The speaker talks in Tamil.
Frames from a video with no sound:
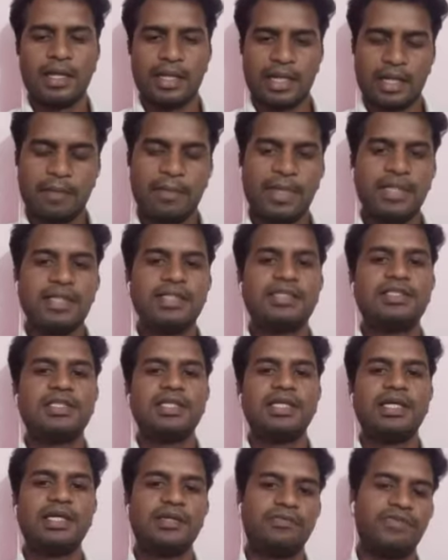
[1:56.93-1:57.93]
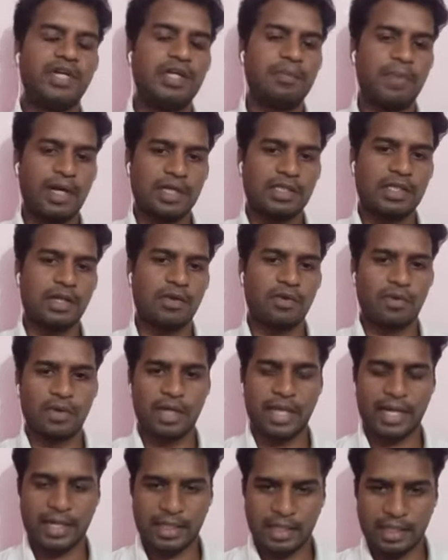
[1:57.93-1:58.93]
என்னை மதித்து ஃபீட்பேக் தர்றவங்க
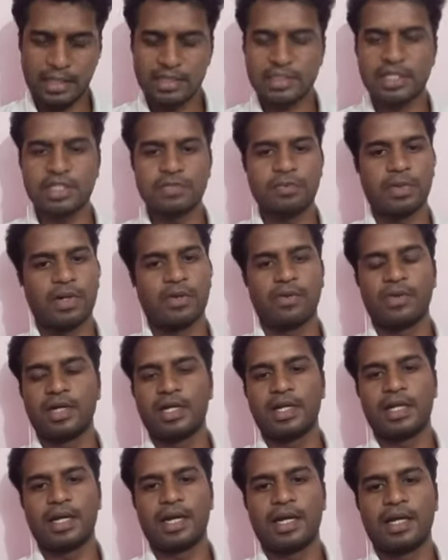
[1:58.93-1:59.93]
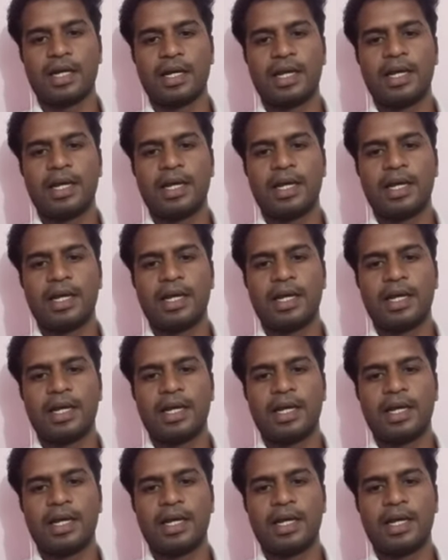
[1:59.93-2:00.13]
என்கிட்ட டிஸ்கஸ் பண்ணுறவங்க இருக்காங்க